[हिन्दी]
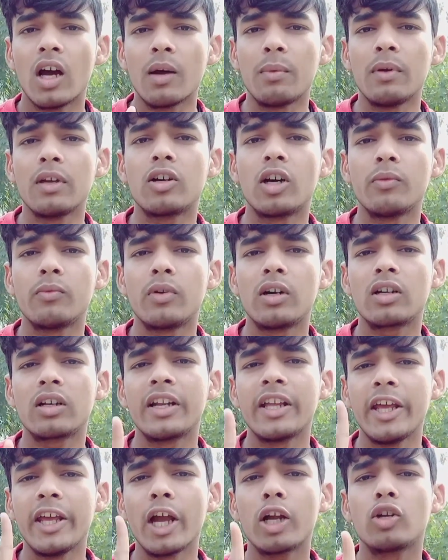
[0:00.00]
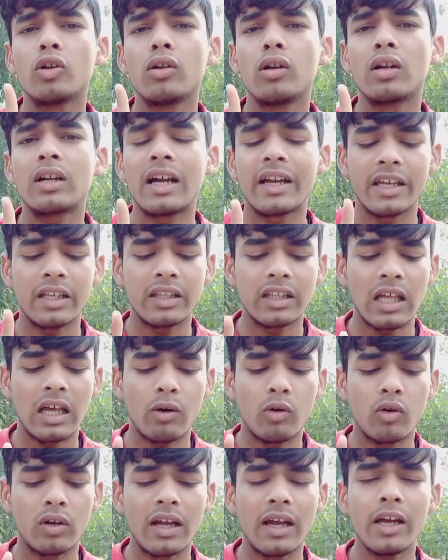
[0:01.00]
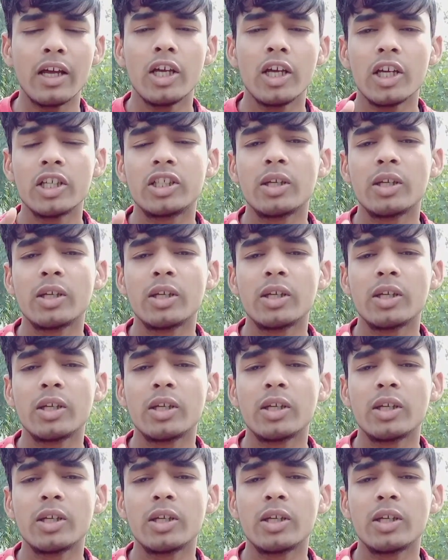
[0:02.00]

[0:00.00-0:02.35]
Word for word: अभी कन्वर्ट करें एक डॉलर का कितना हो रहा है